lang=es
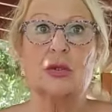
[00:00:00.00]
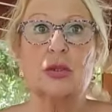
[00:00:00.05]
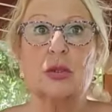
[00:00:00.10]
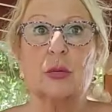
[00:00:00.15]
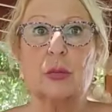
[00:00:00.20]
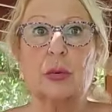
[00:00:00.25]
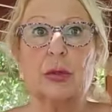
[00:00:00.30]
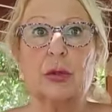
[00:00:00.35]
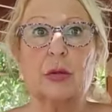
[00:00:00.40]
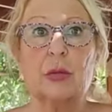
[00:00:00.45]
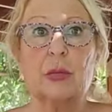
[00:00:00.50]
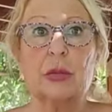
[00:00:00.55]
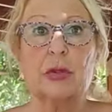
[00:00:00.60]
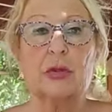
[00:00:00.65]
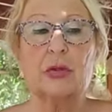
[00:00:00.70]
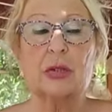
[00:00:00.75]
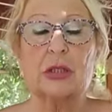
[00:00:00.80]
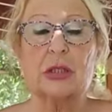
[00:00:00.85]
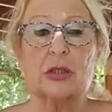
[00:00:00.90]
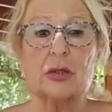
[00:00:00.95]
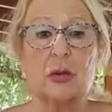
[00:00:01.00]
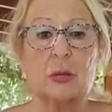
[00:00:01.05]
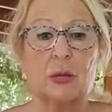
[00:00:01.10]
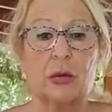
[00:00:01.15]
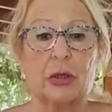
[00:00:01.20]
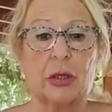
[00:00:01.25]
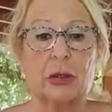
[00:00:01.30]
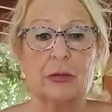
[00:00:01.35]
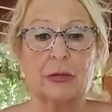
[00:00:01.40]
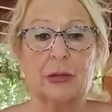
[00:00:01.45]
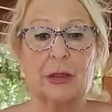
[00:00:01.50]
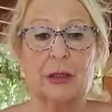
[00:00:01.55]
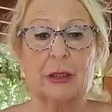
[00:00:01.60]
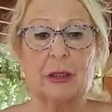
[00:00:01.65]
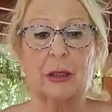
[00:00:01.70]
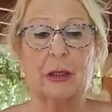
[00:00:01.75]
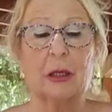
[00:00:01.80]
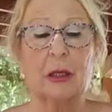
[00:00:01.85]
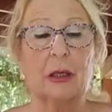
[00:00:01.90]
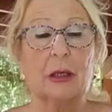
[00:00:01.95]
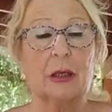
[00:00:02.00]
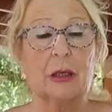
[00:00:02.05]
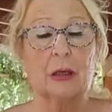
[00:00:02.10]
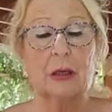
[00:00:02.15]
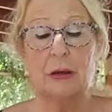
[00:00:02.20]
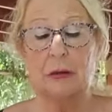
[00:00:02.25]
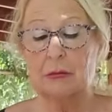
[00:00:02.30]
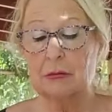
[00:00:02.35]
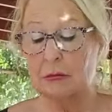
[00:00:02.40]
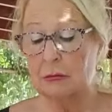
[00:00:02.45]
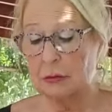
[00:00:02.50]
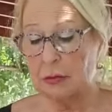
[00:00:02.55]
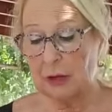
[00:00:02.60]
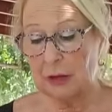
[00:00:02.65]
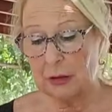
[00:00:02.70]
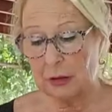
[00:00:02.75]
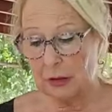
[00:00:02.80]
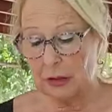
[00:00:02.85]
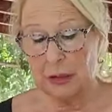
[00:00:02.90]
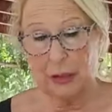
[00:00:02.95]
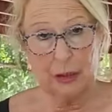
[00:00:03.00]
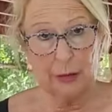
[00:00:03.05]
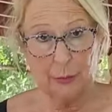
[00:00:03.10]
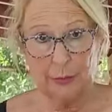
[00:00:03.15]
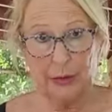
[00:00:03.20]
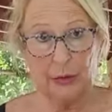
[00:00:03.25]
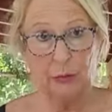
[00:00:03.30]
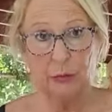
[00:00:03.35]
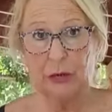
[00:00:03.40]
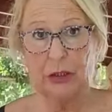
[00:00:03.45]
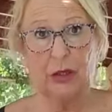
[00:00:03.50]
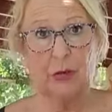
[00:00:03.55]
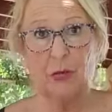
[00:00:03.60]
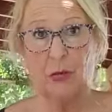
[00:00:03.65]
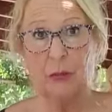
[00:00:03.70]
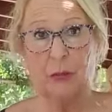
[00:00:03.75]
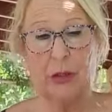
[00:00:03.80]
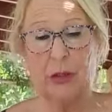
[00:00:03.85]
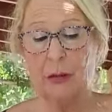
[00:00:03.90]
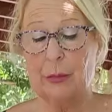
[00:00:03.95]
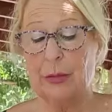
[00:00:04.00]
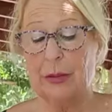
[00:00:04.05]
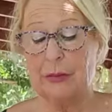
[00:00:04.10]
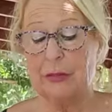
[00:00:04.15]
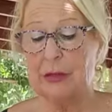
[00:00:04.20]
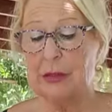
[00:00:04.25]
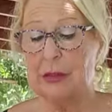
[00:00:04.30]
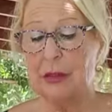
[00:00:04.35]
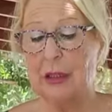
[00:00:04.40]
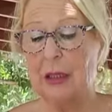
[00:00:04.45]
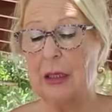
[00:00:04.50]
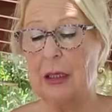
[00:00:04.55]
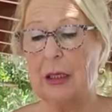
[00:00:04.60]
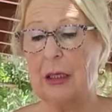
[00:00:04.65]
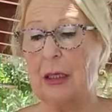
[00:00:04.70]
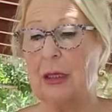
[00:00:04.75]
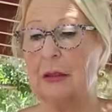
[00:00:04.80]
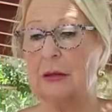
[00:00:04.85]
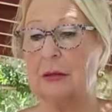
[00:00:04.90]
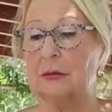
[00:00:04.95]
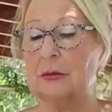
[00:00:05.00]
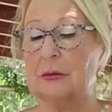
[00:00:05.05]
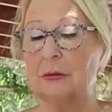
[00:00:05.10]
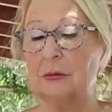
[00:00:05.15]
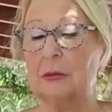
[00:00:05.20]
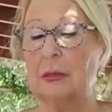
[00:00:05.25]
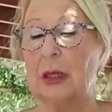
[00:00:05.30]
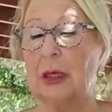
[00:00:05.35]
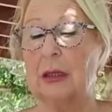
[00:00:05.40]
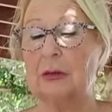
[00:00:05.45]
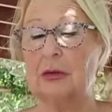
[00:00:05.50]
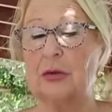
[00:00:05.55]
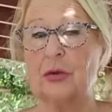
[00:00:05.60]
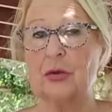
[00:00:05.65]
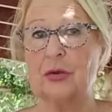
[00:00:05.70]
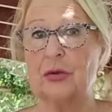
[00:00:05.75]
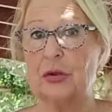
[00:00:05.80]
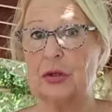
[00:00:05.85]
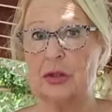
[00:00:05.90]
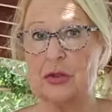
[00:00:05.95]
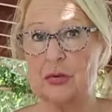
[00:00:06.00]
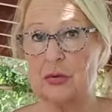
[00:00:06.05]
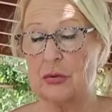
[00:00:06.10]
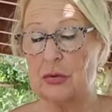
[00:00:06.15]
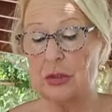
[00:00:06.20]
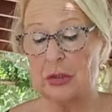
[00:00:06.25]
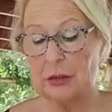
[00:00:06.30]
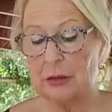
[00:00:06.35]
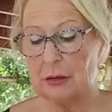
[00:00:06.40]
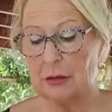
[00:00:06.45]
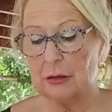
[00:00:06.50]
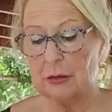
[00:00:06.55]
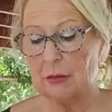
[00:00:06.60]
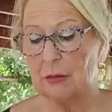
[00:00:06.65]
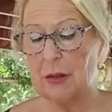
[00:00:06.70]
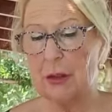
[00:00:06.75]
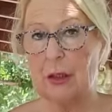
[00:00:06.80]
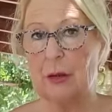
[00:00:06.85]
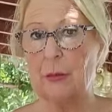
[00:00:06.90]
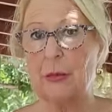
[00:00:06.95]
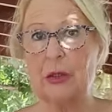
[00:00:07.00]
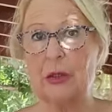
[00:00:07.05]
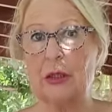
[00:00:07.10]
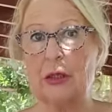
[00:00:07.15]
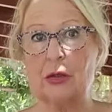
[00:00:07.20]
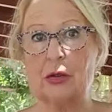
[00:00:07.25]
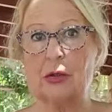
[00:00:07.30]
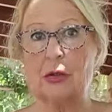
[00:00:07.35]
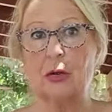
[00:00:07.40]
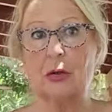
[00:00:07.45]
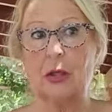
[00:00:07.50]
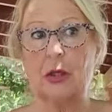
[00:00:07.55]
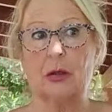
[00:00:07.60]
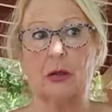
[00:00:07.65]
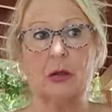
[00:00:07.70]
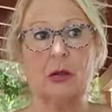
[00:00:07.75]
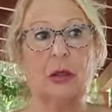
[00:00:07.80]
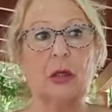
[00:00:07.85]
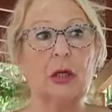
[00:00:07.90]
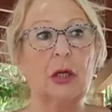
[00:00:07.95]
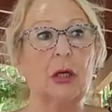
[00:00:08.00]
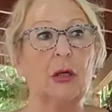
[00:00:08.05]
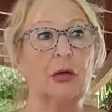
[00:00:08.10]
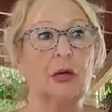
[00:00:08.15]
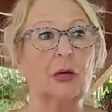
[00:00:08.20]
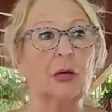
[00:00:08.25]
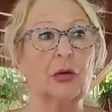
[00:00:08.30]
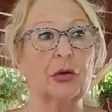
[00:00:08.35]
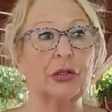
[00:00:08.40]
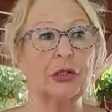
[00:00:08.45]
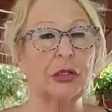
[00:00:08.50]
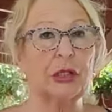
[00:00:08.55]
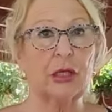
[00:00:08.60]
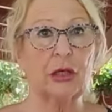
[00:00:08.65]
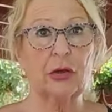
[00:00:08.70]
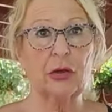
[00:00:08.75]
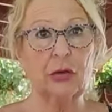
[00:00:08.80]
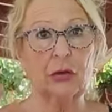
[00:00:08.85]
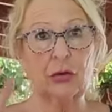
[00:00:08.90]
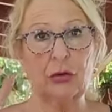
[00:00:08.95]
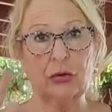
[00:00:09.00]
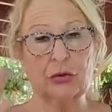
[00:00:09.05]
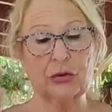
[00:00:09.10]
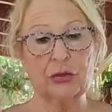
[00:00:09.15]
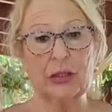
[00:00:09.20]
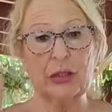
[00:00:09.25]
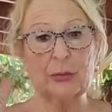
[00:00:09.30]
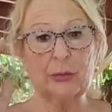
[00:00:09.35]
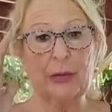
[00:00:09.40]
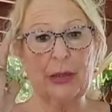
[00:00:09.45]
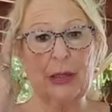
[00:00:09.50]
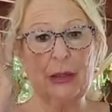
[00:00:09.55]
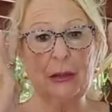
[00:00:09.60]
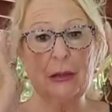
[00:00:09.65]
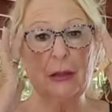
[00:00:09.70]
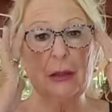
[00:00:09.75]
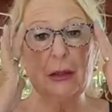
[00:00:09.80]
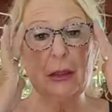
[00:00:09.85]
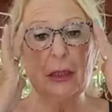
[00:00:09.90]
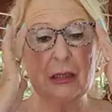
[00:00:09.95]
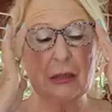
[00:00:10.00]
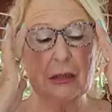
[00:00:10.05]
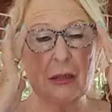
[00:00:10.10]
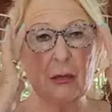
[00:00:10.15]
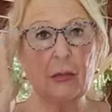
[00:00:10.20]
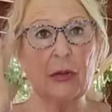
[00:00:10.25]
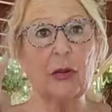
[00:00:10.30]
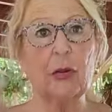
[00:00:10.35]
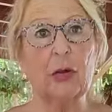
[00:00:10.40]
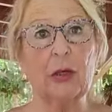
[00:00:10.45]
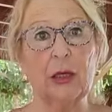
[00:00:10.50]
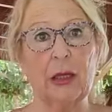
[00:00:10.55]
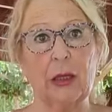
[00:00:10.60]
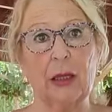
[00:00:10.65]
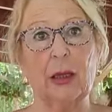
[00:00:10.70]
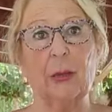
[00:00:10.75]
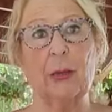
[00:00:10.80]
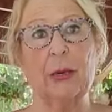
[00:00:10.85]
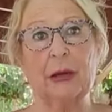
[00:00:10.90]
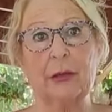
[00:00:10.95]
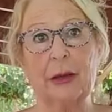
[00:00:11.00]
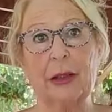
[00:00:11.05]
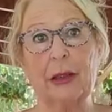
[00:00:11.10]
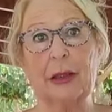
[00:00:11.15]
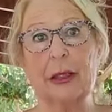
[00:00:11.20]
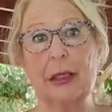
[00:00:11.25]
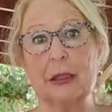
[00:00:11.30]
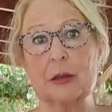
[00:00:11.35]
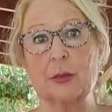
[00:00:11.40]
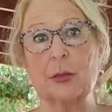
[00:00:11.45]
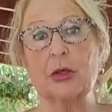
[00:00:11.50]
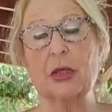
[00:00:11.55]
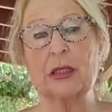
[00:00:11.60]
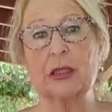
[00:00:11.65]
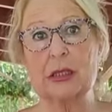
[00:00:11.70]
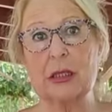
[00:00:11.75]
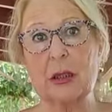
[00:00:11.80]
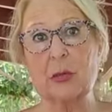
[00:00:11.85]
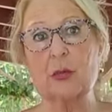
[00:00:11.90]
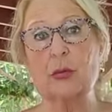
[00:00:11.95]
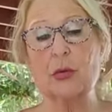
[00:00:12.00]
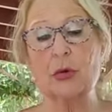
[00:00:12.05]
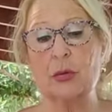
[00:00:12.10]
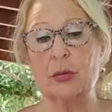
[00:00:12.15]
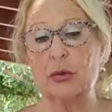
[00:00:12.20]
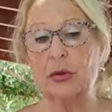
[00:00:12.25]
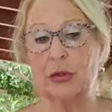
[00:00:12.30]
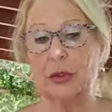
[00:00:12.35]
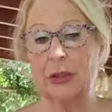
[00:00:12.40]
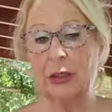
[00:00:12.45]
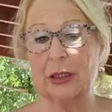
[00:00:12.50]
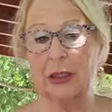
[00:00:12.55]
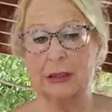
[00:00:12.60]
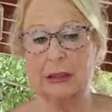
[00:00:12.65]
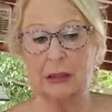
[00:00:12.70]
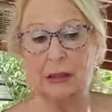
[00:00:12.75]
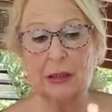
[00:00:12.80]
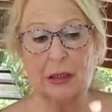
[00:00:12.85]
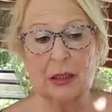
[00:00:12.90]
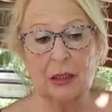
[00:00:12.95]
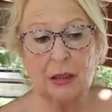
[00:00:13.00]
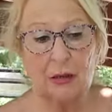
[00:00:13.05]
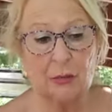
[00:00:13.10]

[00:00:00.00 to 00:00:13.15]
Yo por lo menos eso voy a hacer, que le he preguntado mil veces a, Antonio Jesús, ¿eh? sinceramente os lo digo, no es que yo sepa es que me dolería perderlas porque están muy bonitas.